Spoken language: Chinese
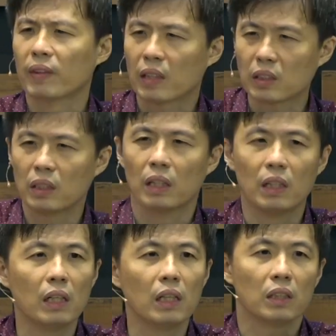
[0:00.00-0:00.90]
但是
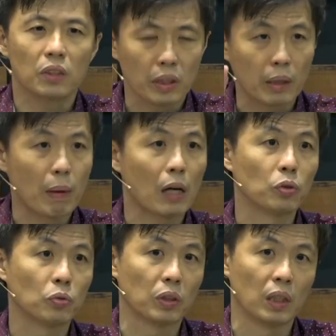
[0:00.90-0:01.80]
你是一个
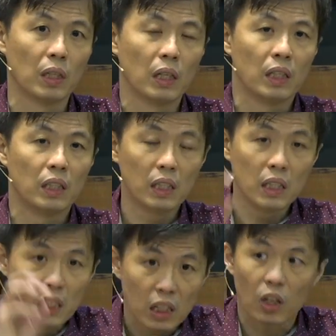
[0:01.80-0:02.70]
帮助者，
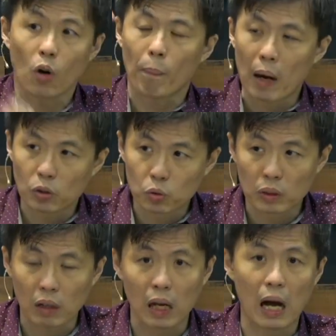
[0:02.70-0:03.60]
你能够帮助
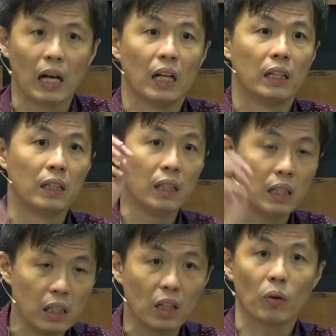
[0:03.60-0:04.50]
到他，
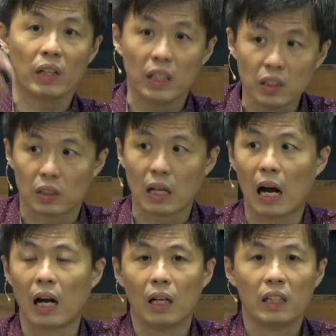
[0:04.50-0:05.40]
你能够医治
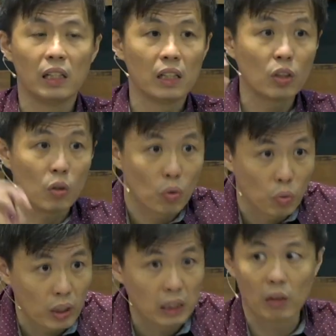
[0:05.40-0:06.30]
他，你能够
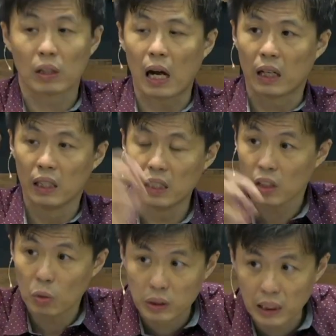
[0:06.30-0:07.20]
鼓励到他，你
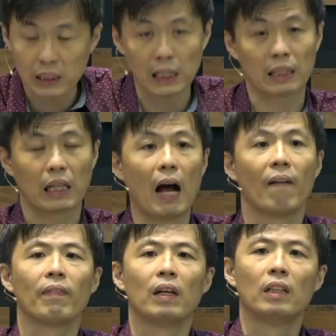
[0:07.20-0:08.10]
能够坚强他。
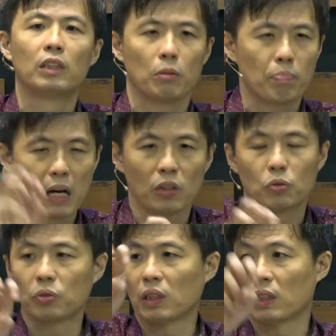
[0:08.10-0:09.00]
其实帮
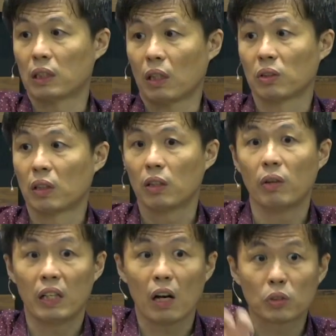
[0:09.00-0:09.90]
助者的角色，因
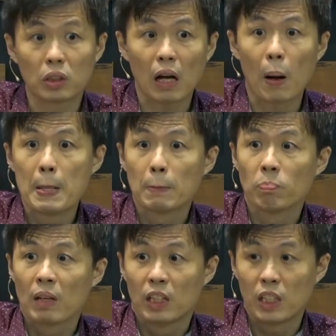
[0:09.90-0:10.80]
为你要知道，
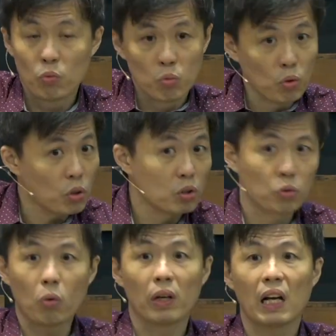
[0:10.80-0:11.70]
你无论
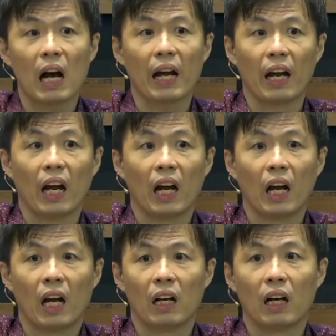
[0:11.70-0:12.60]
多厉害。
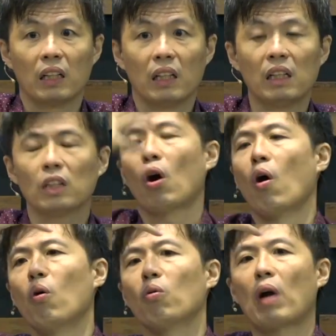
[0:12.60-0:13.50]
啊，你的
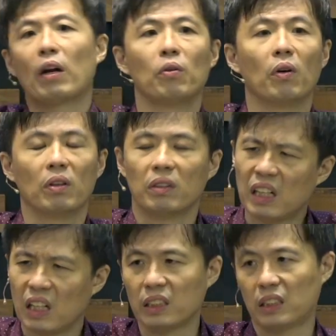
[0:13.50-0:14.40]
头软弱，
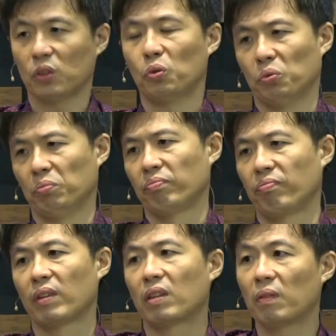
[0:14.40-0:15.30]
你很辛苦，
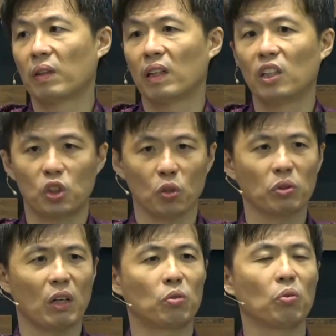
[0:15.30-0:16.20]
对不对？你
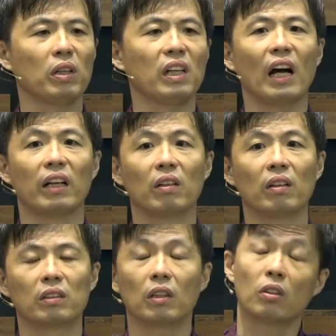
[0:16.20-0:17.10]
手脚多厉害，对不
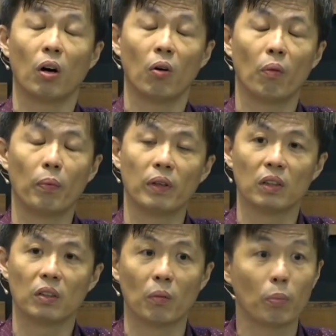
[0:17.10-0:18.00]
对？这个头不
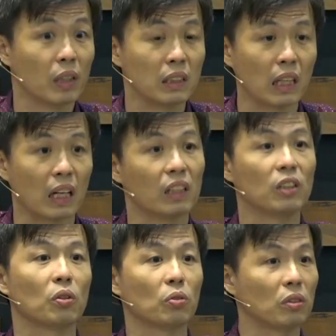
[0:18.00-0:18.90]
能动，不能想，你
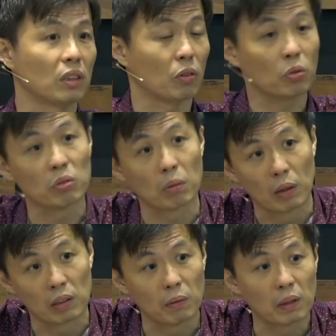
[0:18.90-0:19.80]
手脚动什
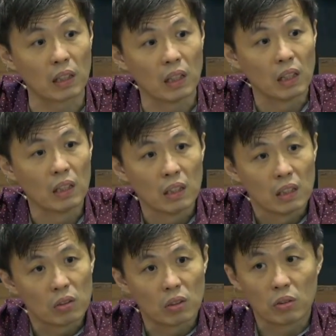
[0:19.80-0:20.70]
么，对不对？
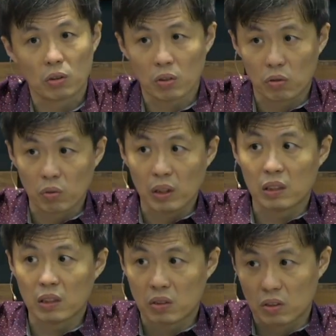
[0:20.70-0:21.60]
对，所以
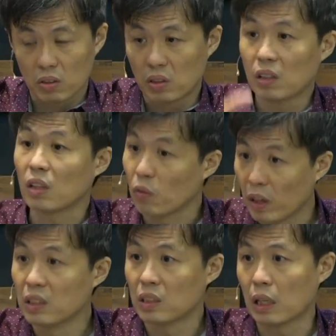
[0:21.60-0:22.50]
这这是一个
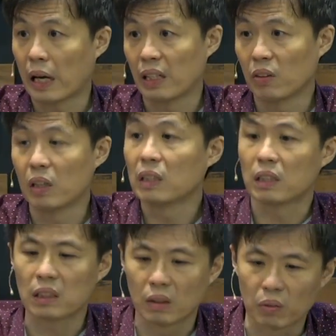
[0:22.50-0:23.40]
原则来的，原
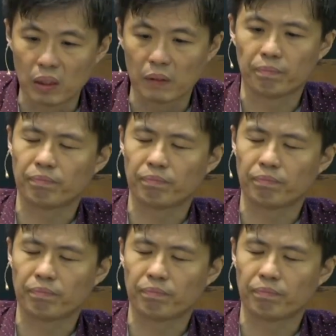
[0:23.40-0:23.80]
则性的问题。